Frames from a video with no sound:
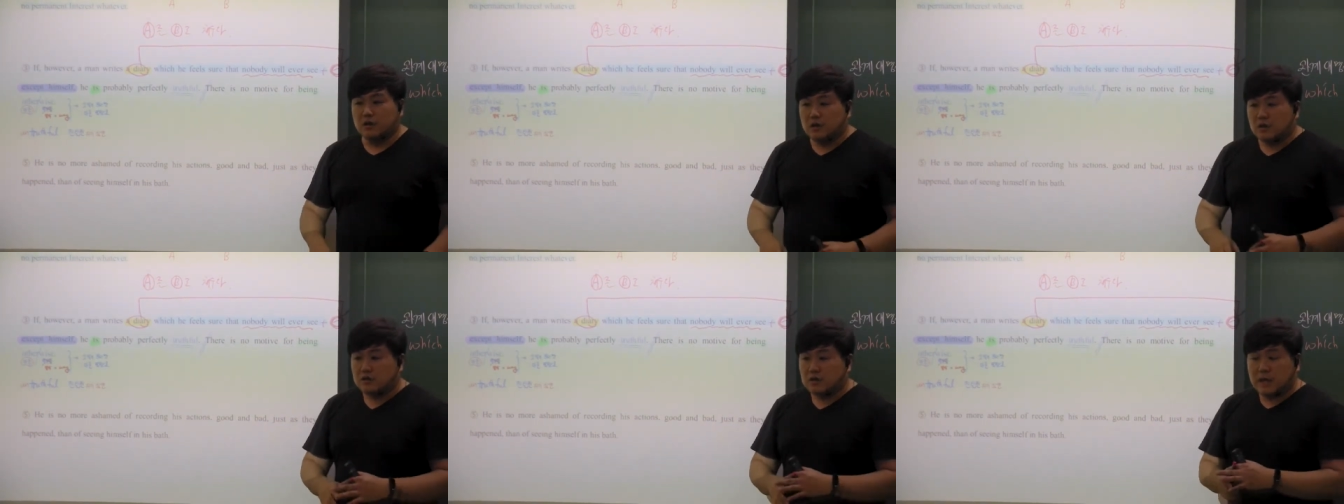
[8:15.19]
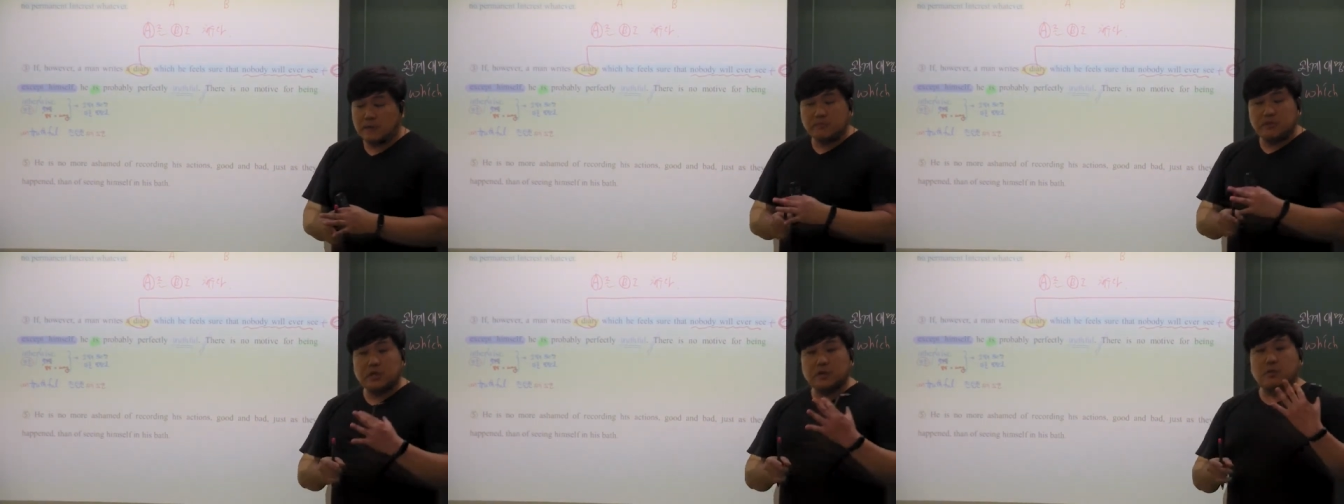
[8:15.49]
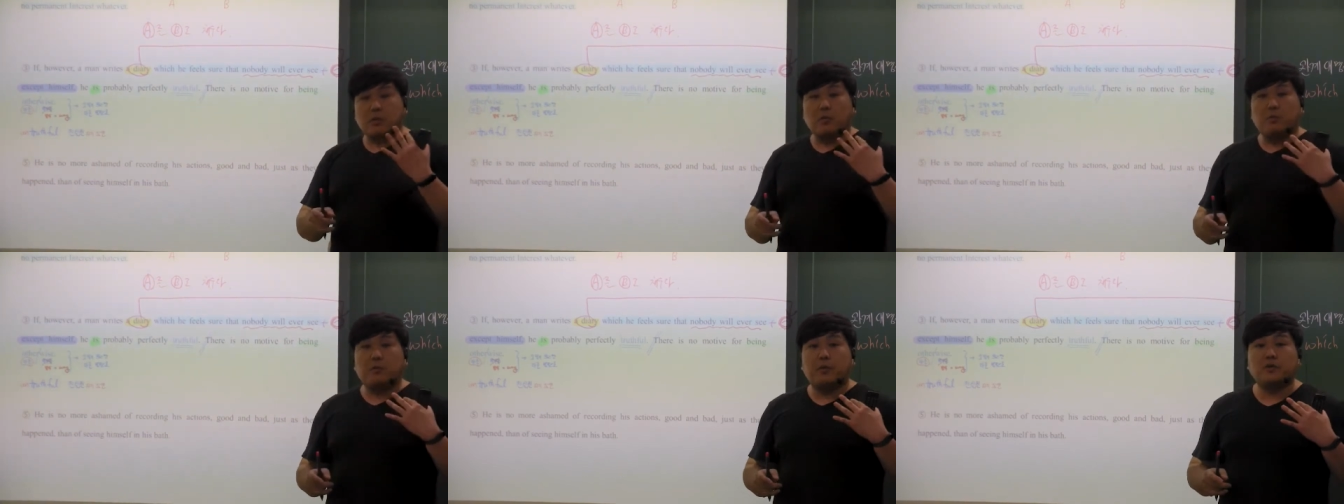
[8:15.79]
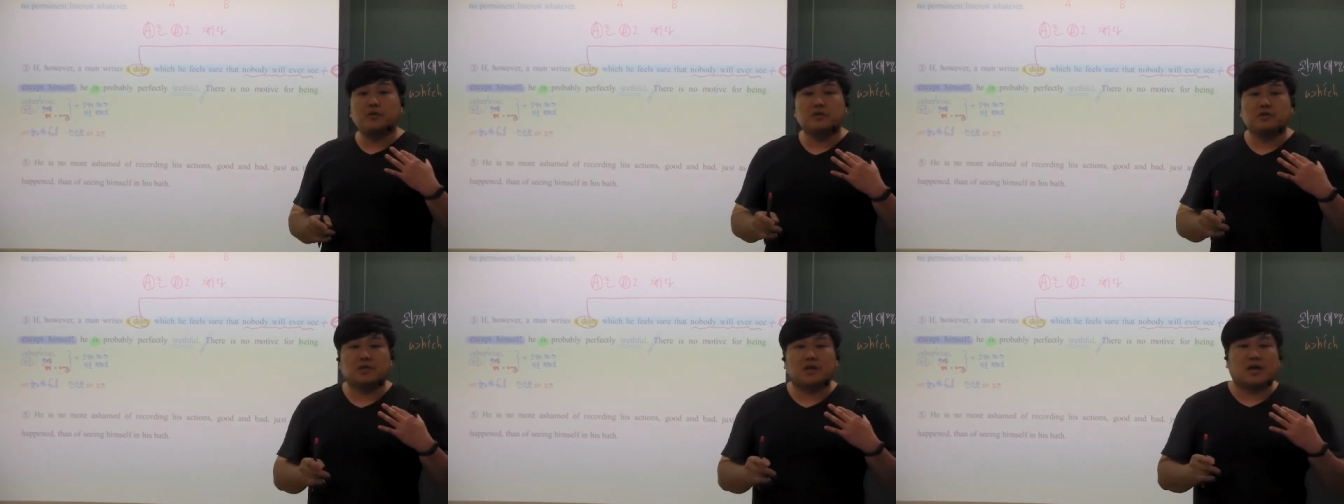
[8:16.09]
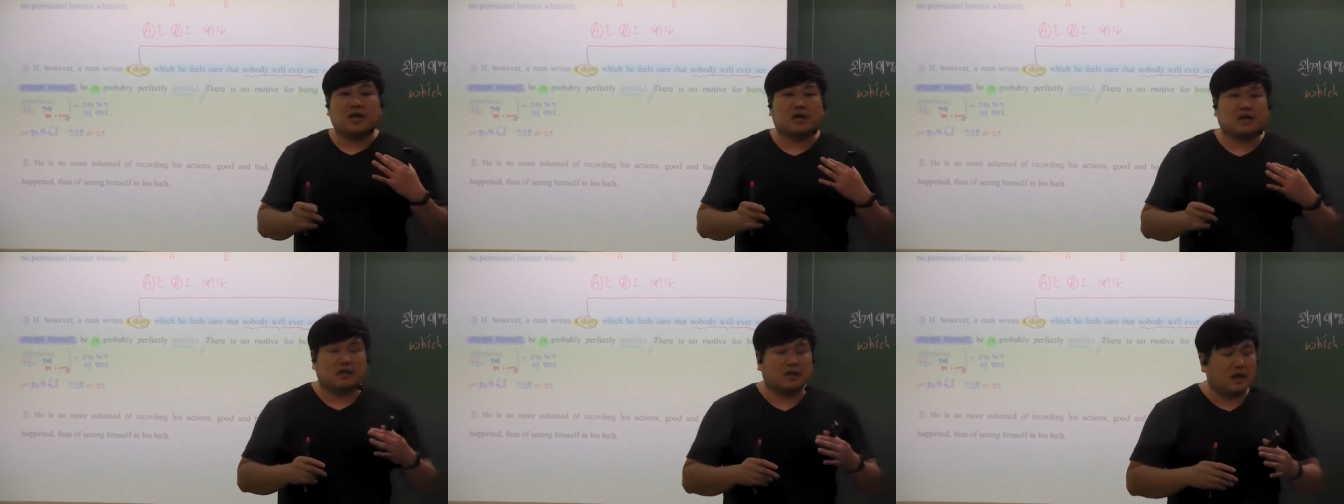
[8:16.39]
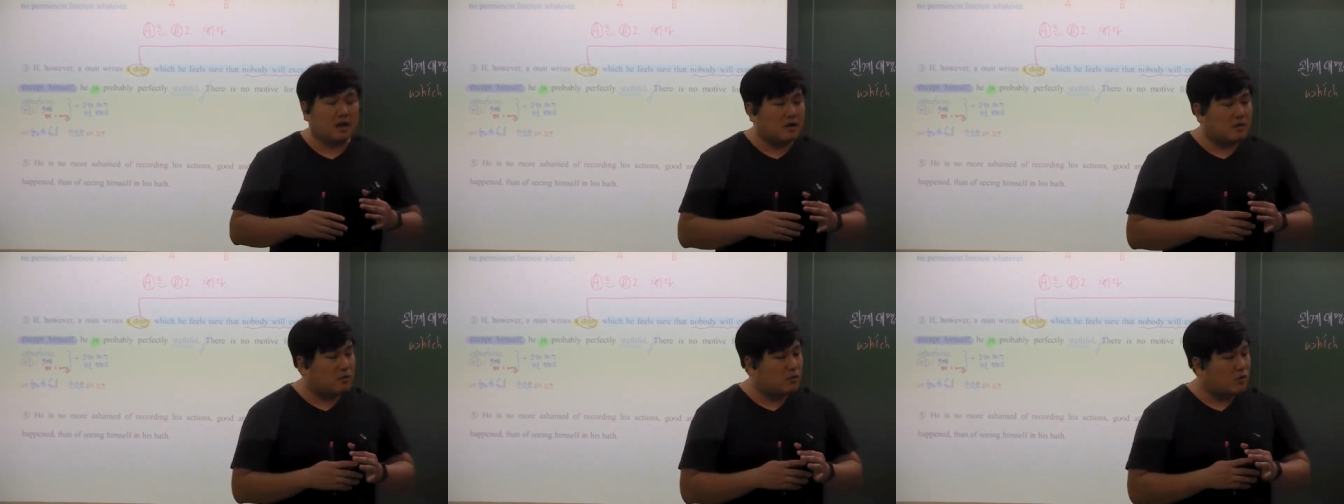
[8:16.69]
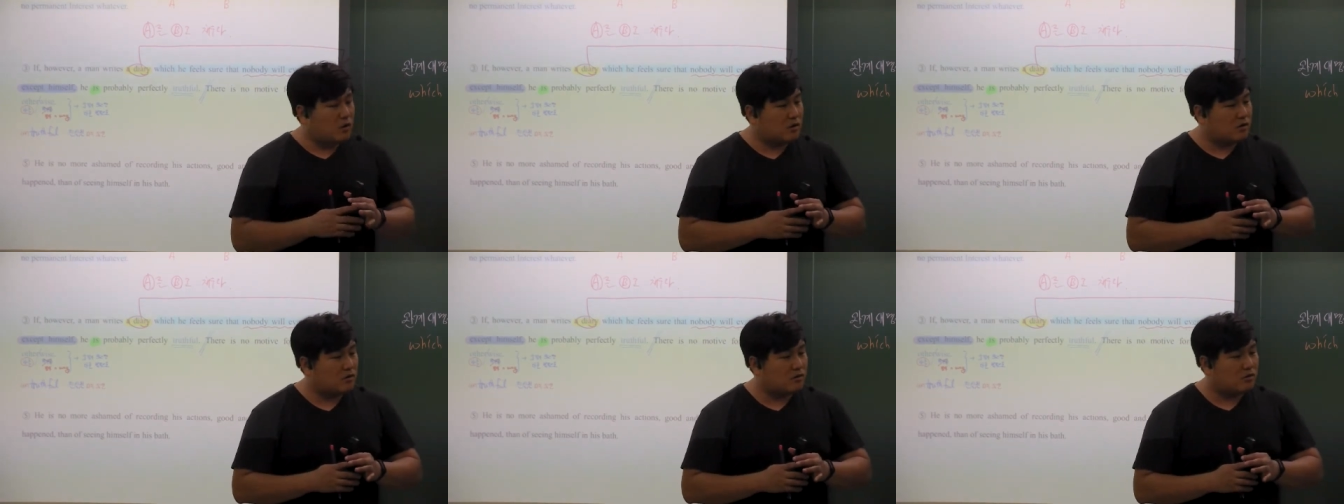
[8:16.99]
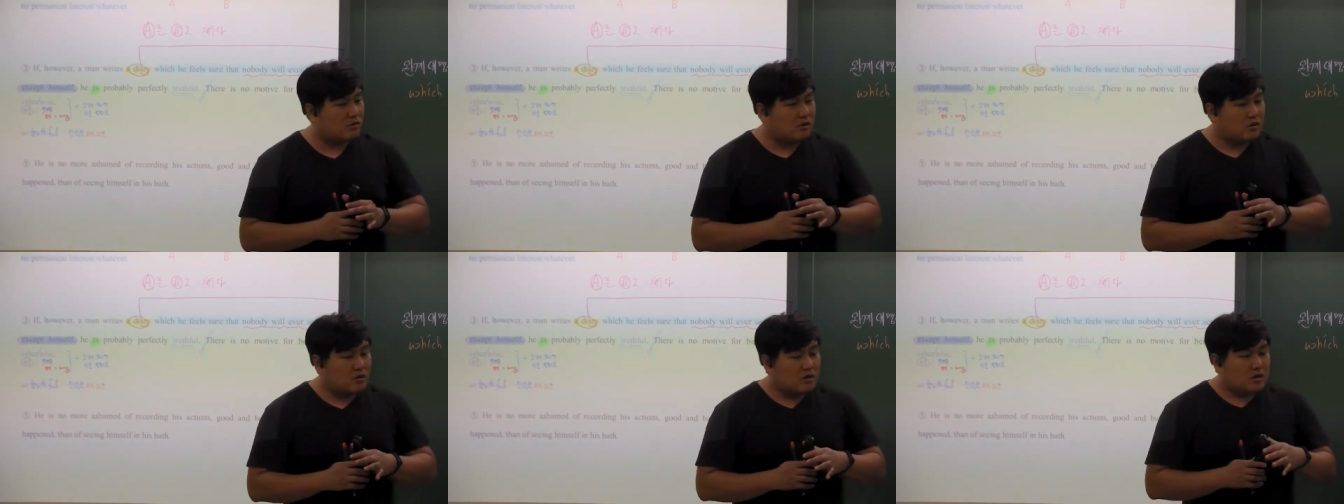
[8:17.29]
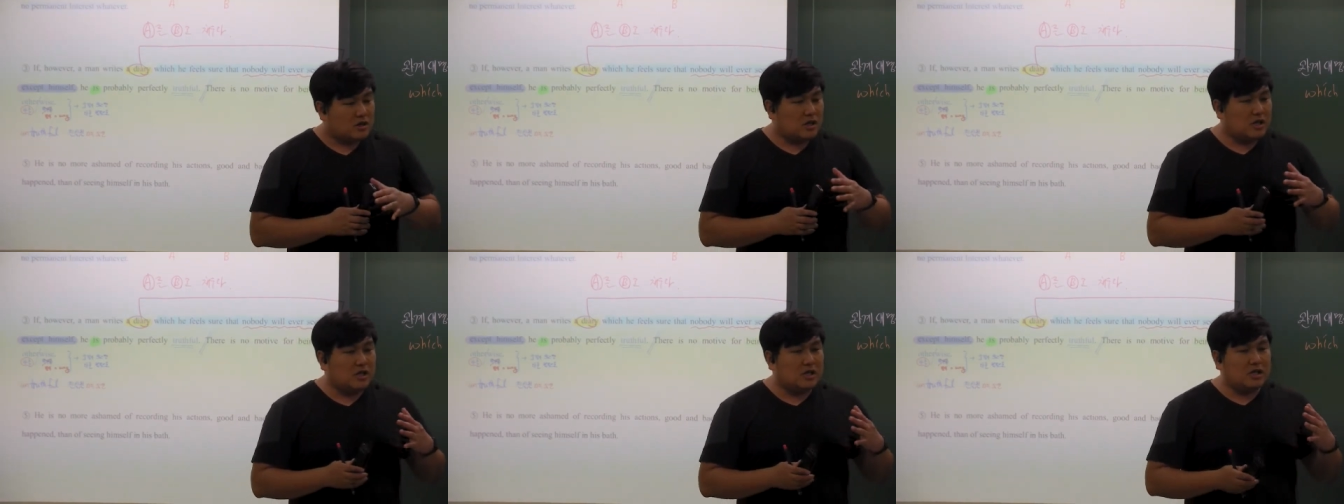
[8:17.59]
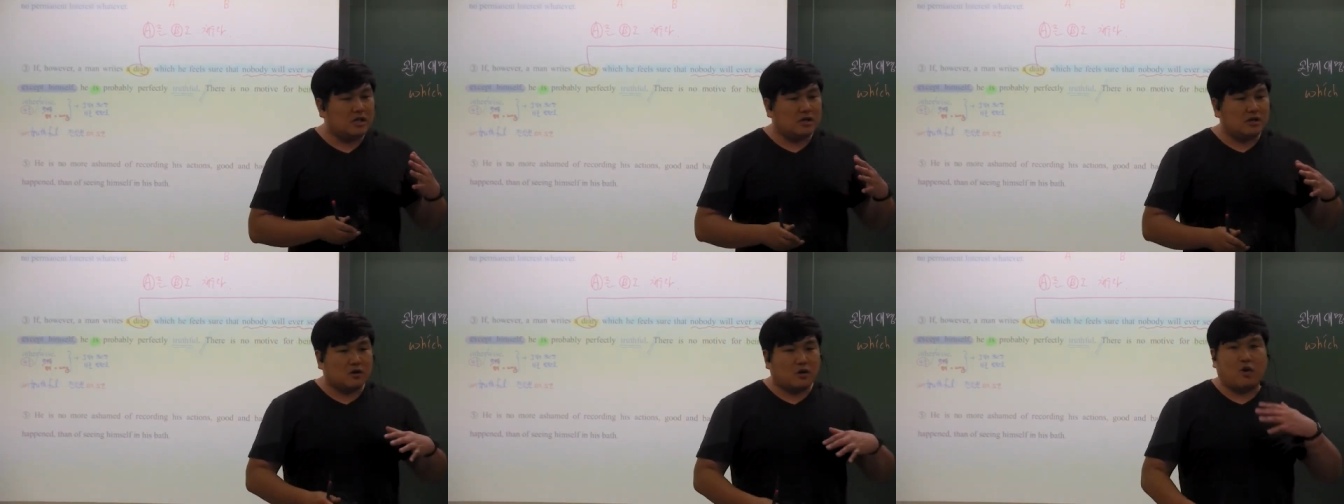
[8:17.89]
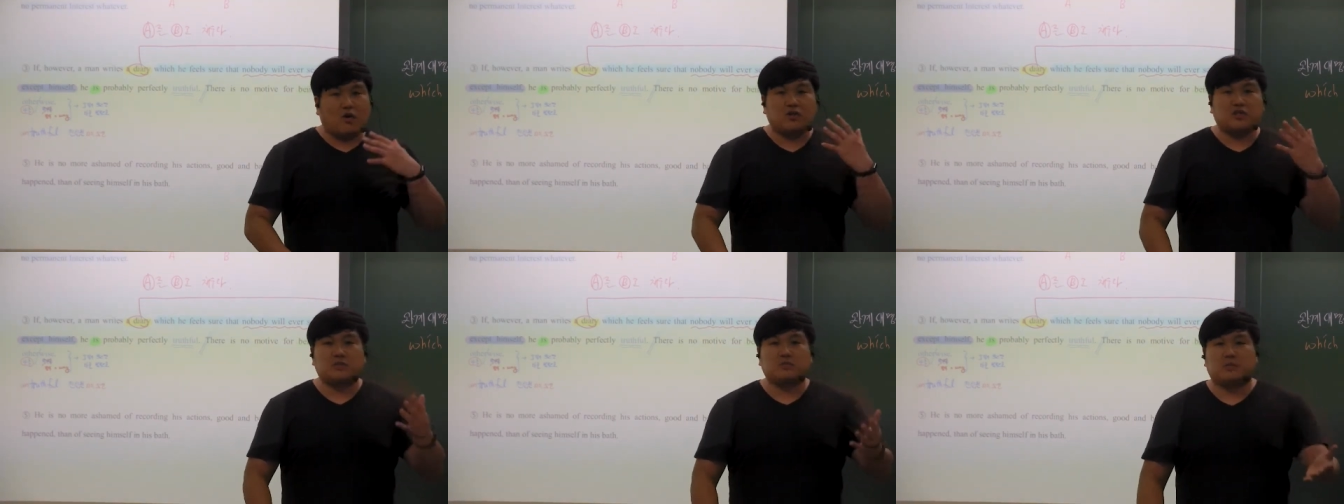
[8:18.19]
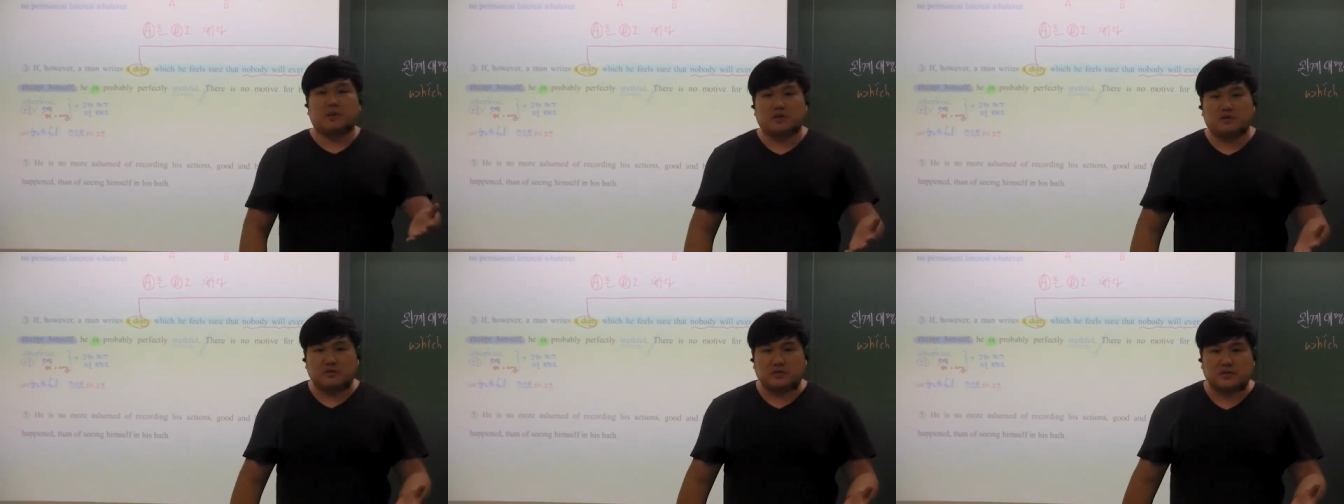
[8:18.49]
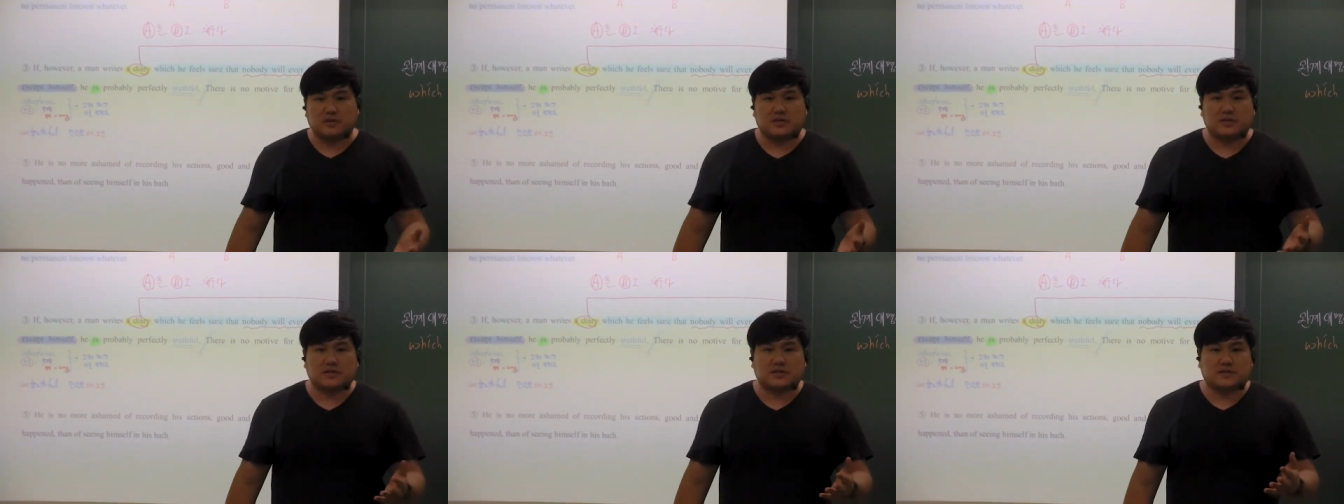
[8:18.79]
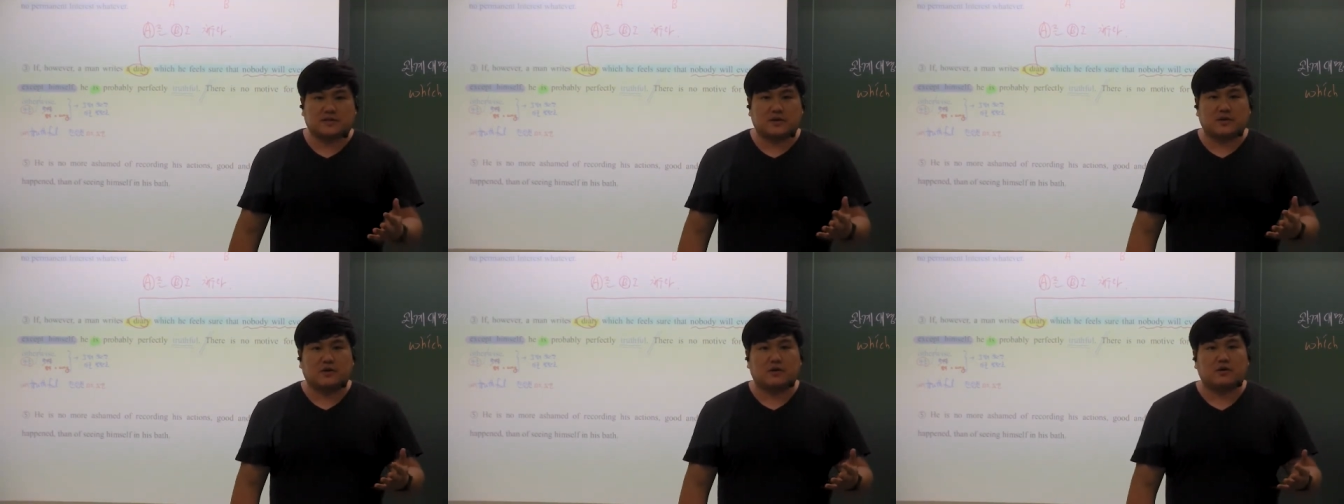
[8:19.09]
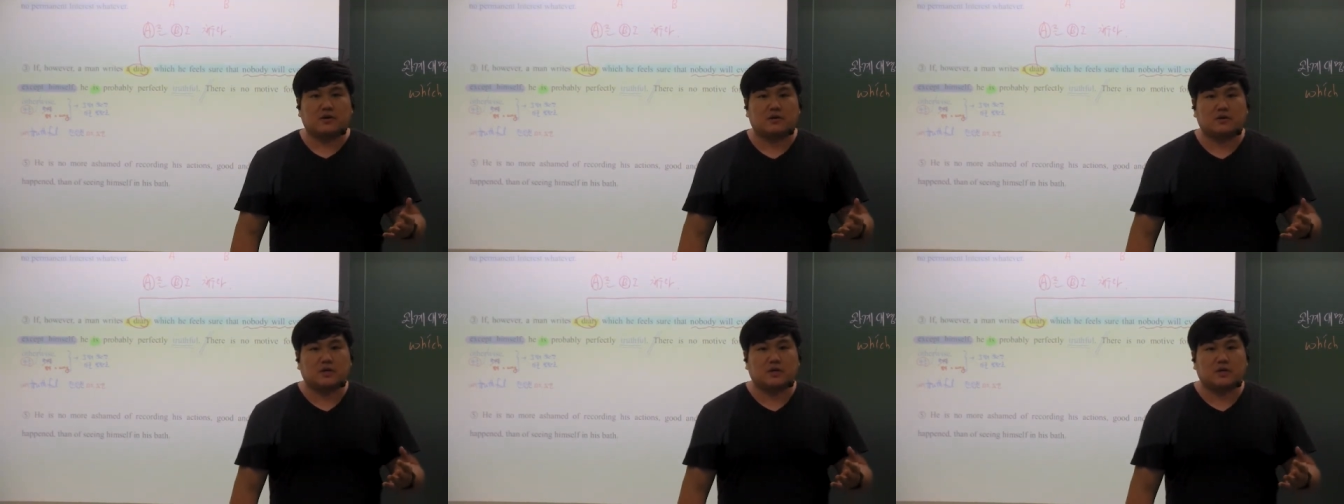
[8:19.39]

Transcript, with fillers: 남들이 못 보는데 내가 뭐하러 일기를 거짓말로 쓰겠어요.